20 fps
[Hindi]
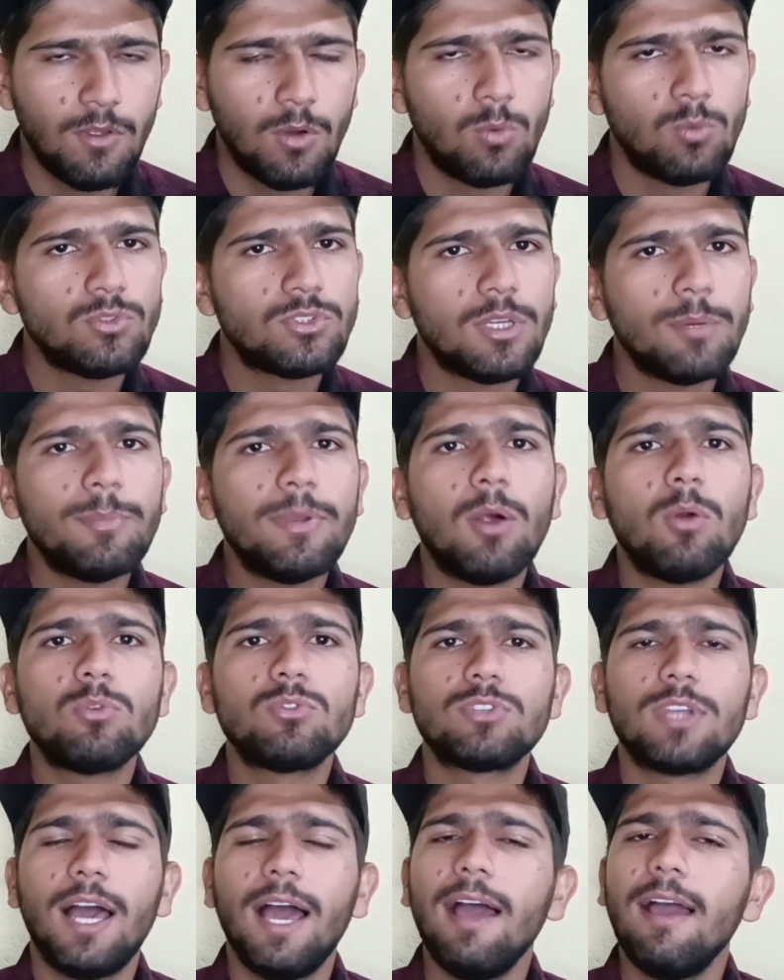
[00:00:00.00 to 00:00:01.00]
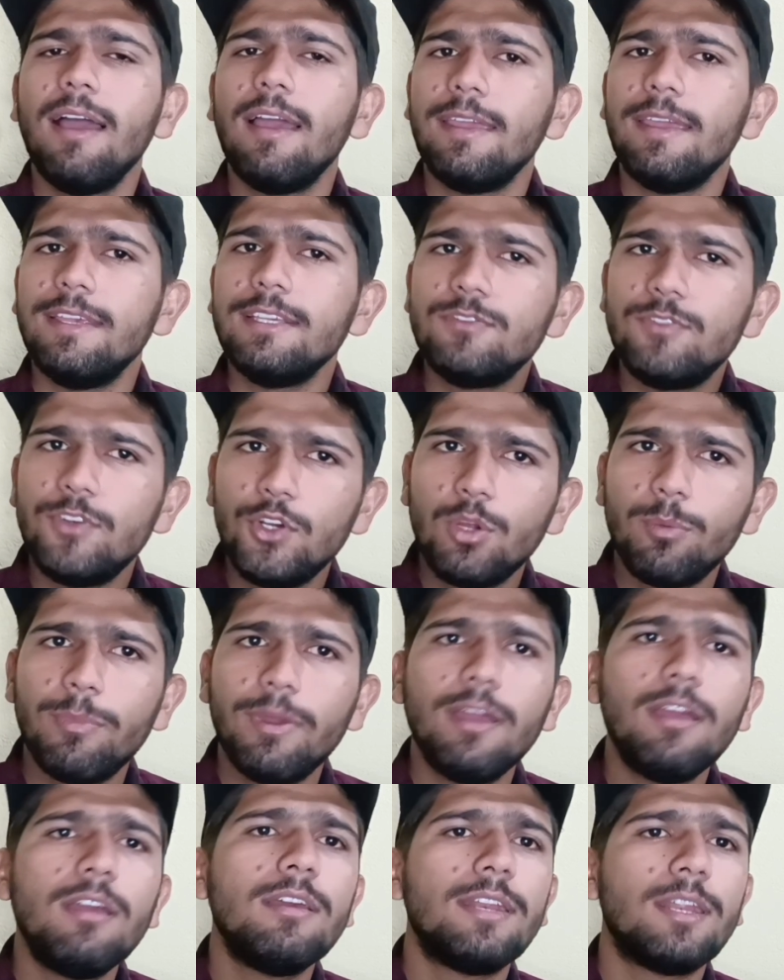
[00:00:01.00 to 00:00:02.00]
उन सब डाउट्स का इस वीडियो
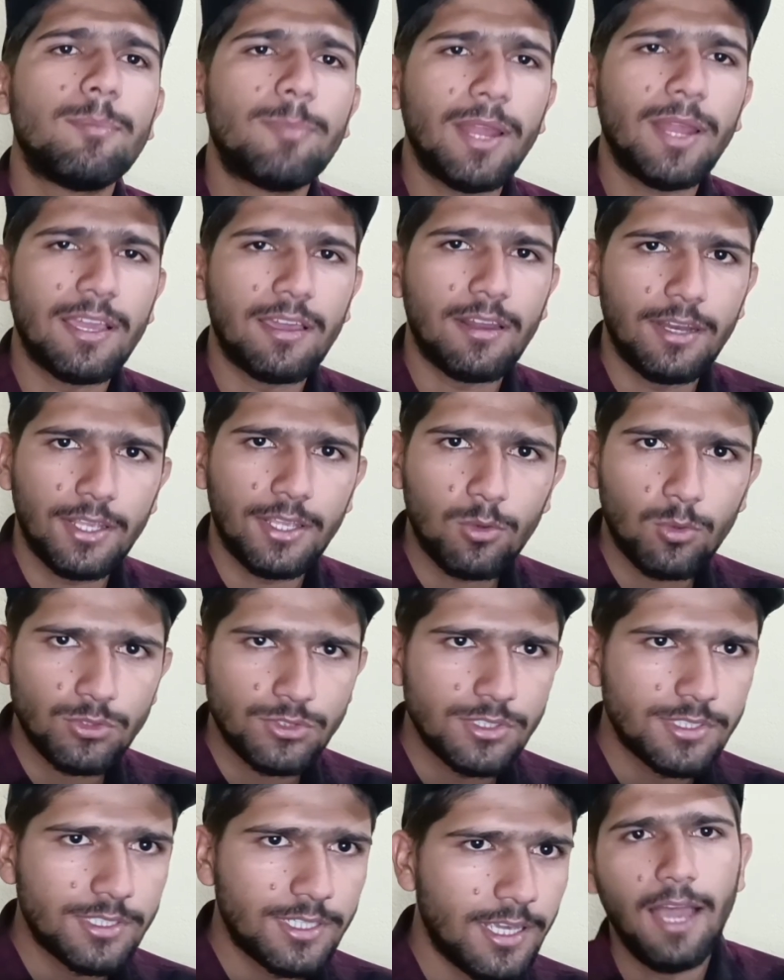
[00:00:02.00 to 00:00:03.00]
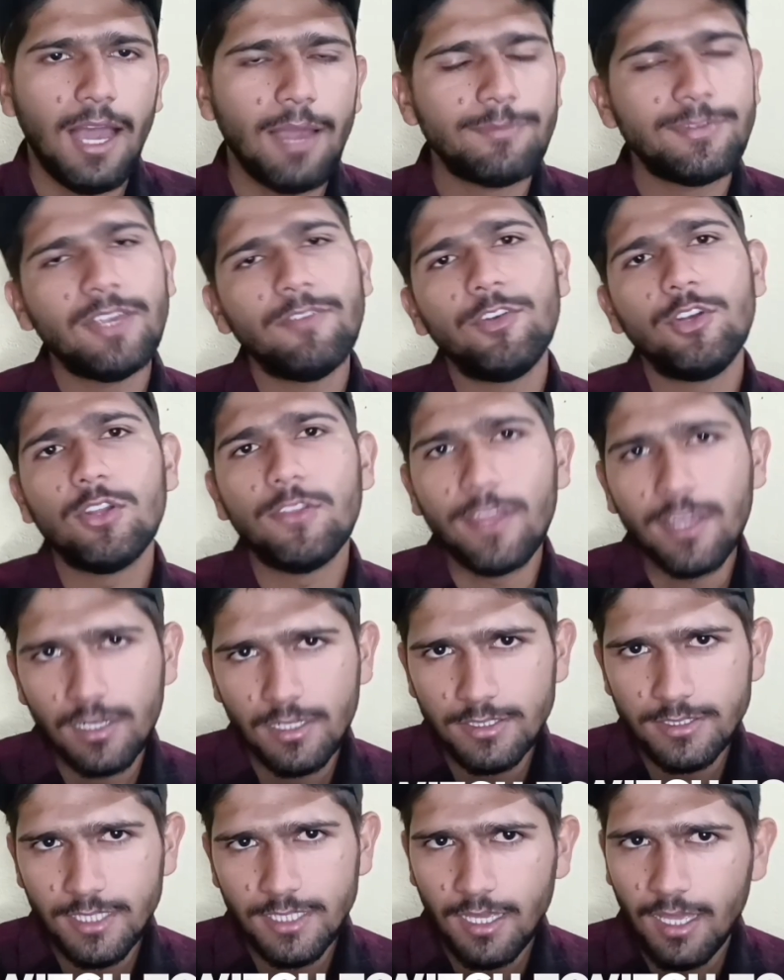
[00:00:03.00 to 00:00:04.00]
में रिप्लाई करने की कोशिश की आप ये वीडियो देख
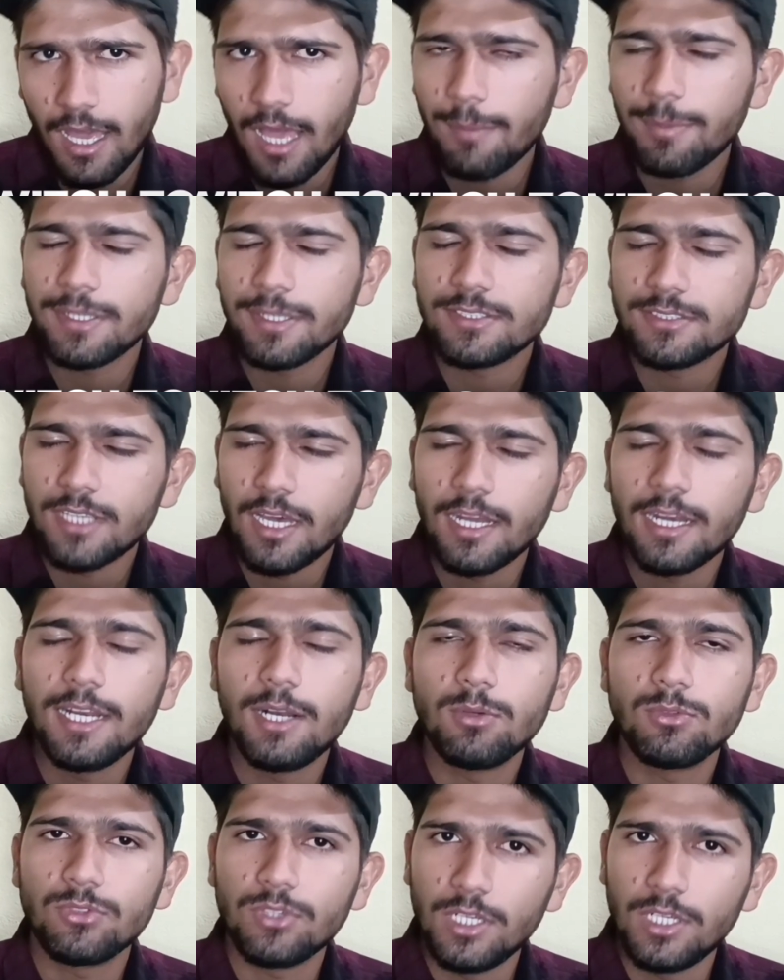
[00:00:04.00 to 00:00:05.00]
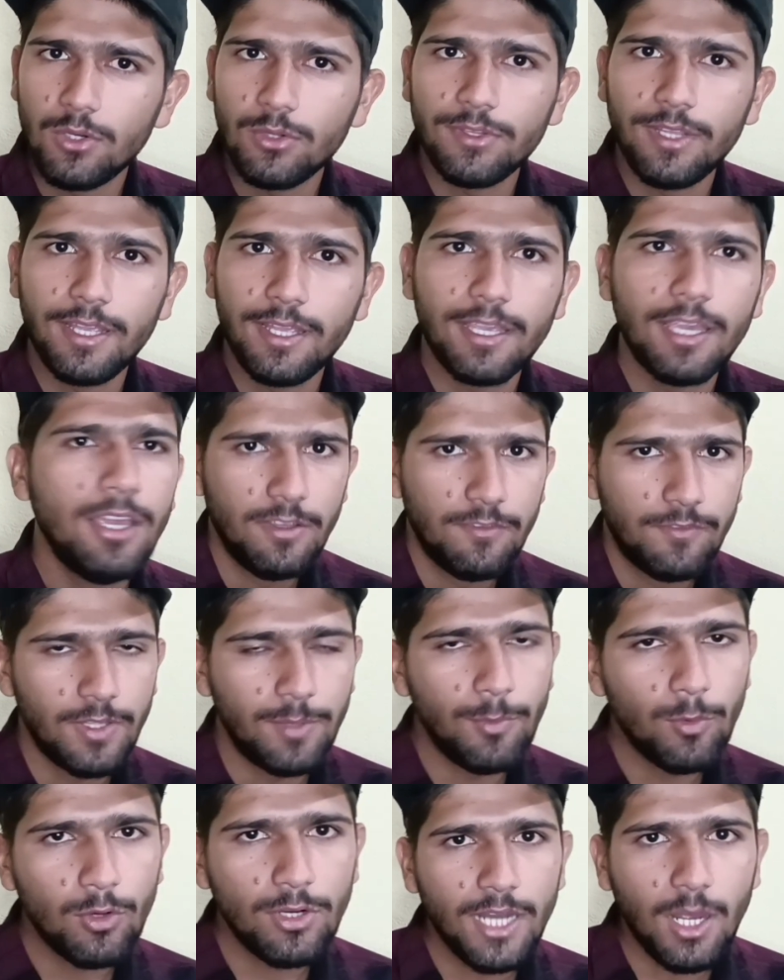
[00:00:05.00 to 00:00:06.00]
लीजिए आपके सारे डाउट्स क्लियर हो जाएंगे फिर
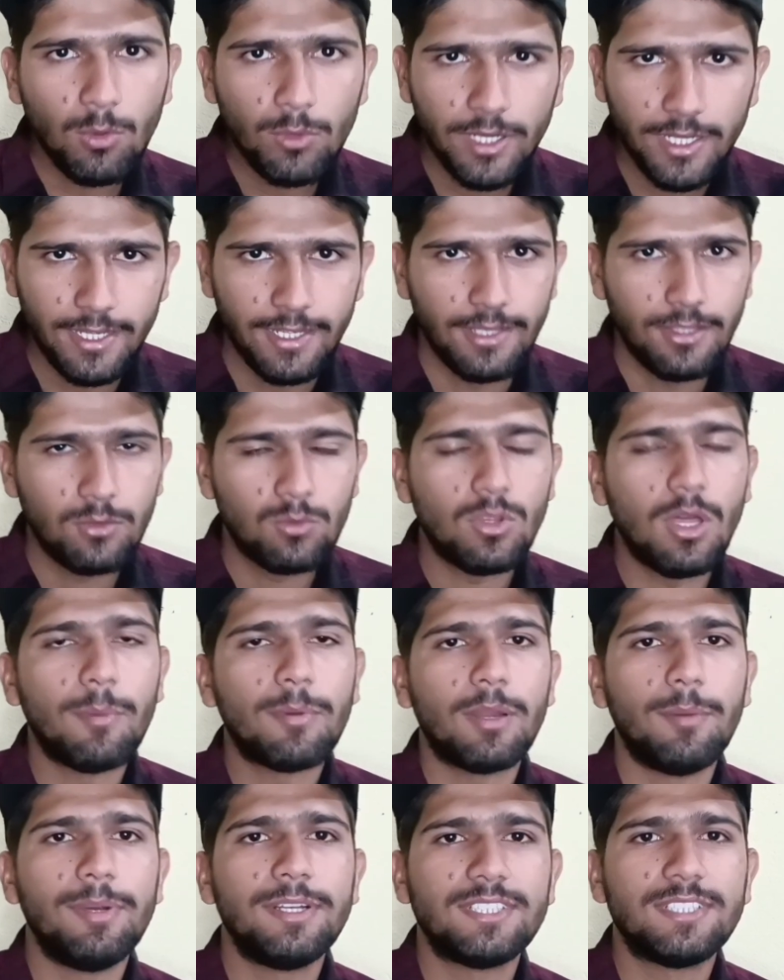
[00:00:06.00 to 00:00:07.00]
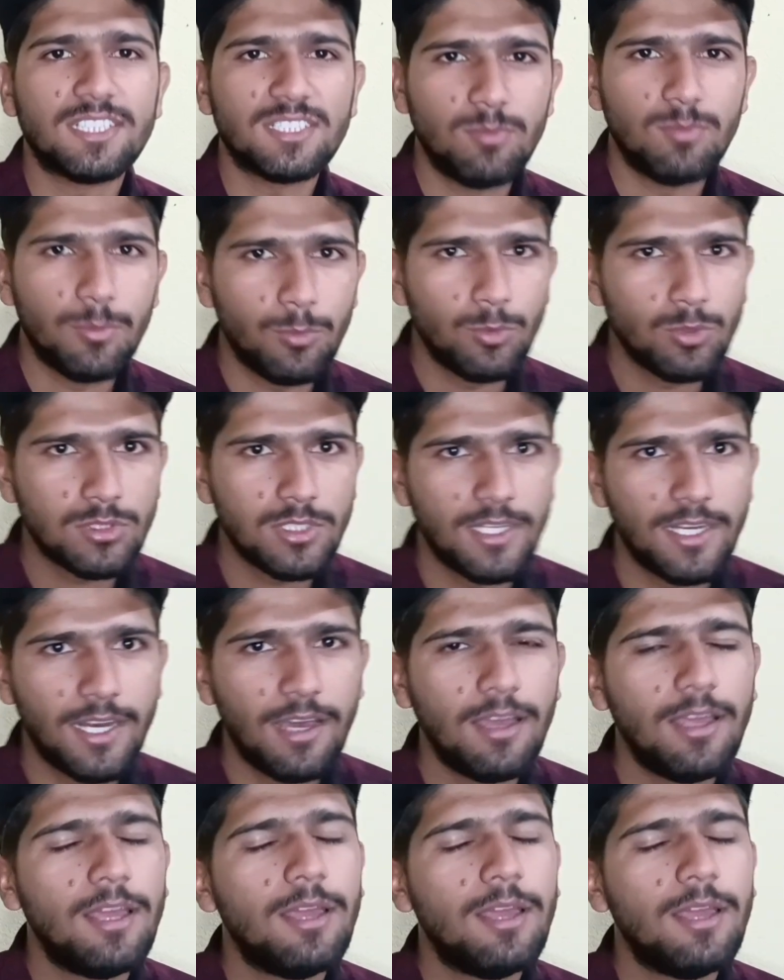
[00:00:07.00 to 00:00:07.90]
भी कोई डाउट है तो आप कमेंट सेक्शन में पूछ लेना